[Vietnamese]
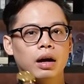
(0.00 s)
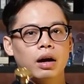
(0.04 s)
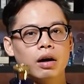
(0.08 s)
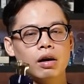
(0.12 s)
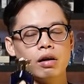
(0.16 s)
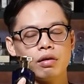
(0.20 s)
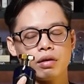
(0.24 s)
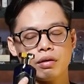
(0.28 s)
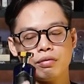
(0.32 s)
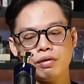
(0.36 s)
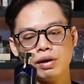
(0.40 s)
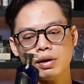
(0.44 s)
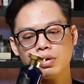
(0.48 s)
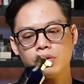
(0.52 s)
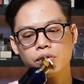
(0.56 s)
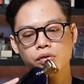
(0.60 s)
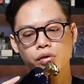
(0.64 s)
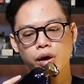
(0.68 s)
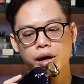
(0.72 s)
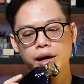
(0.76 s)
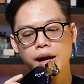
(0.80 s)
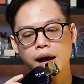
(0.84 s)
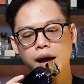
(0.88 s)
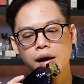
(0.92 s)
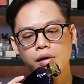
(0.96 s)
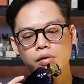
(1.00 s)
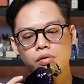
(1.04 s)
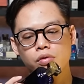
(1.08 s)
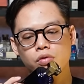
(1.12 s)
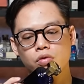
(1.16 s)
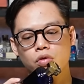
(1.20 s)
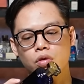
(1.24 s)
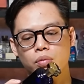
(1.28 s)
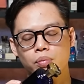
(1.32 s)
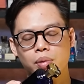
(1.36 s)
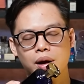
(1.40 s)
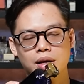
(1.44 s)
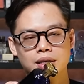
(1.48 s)
ở cái phần dry down
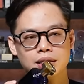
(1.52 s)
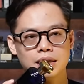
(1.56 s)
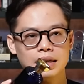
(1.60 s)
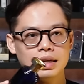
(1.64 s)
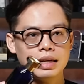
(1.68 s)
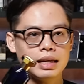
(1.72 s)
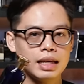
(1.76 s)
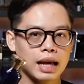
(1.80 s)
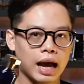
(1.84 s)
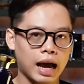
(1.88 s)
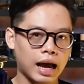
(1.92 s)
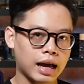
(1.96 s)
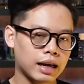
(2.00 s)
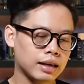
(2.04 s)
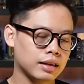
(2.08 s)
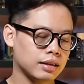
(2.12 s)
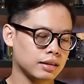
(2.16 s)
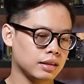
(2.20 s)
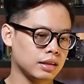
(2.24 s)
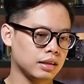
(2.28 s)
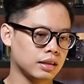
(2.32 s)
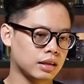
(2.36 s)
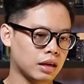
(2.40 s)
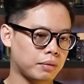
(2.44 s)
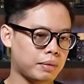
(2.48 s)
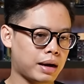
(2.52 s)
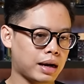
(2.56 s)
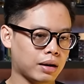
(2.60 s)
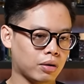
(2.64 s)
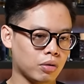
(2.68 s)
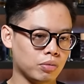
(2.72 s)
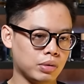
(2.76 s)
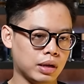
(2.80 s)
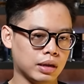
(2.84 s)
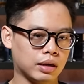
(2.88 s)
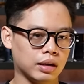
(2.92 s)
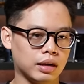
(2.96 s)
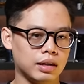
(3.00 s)
của Basilia ấy, thì các bạn
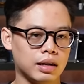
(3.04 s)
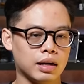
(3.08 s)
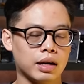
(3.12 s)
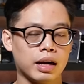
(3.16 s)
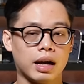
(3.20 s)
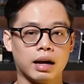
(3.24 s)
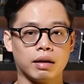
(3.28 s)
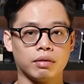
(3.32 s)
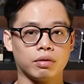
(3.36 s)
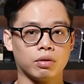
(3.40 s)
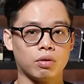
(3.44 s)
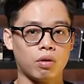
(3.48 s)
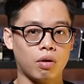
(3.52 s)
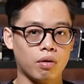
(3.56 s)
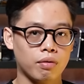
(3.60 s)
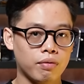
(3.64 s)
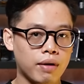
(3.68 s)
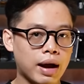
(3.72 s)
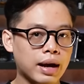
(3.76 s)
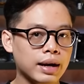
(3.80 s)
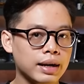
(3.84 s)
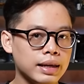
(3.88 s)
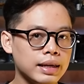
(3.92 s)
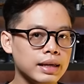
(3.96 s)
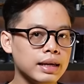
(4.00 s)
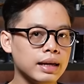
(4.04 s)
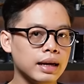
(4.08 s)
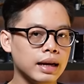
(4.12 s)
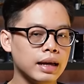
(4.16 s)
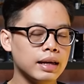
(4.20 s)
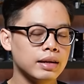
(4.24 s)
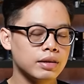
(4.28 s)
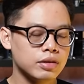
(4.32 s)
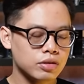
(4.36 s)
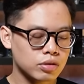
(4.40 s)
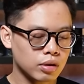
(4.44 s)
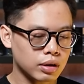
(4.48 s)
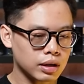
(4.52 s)
cũng sẽ thấy rằng là có vani
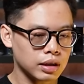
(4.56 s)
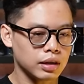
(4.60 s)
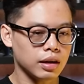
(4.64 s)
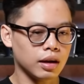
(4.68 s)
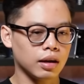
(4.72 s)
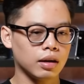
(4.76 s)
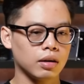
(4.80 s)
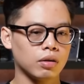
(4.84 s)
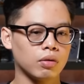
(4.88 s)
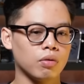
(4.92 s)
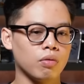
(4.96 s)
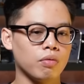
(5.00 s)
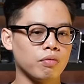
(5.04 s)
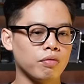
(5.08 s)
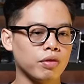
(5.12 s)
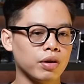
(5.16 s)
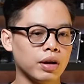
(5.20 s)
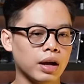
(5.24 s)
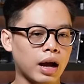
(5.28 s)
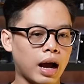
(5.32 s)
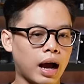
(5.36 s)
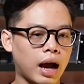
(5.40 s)
lên xuất hiện cùng với